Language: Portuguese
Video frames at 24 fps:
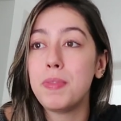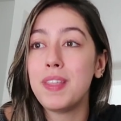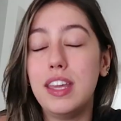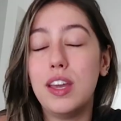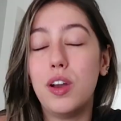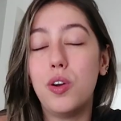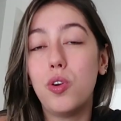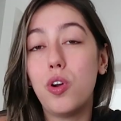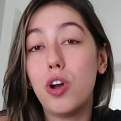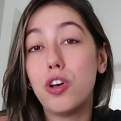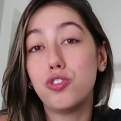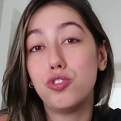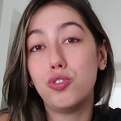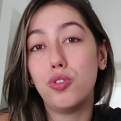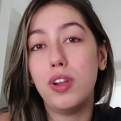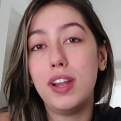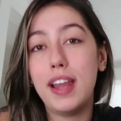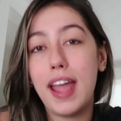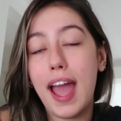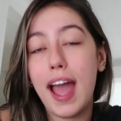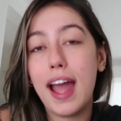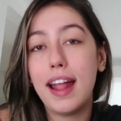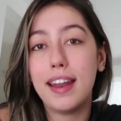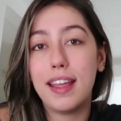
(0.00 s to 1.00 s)
E eu gosto de
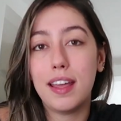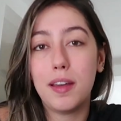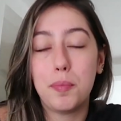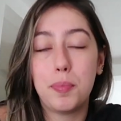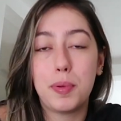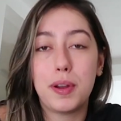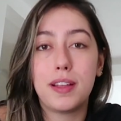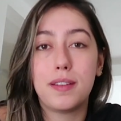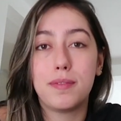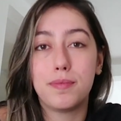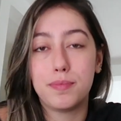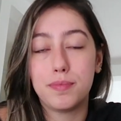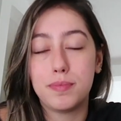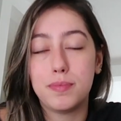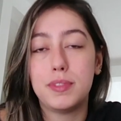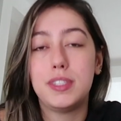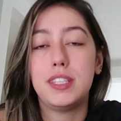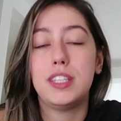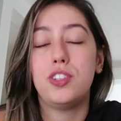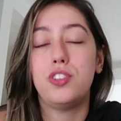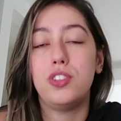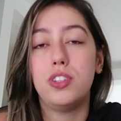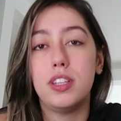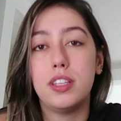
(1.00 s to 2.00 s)
olhar, né, pra,
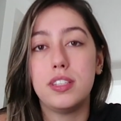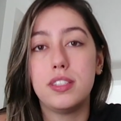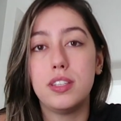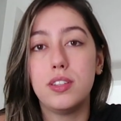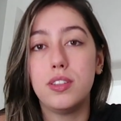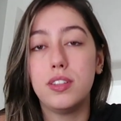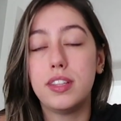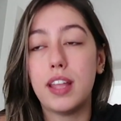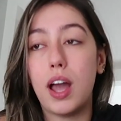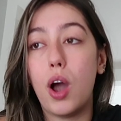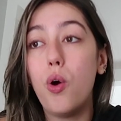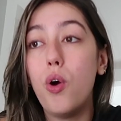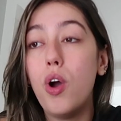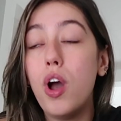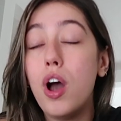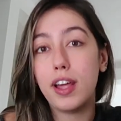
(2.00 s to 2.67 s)
sentir tecido e tal.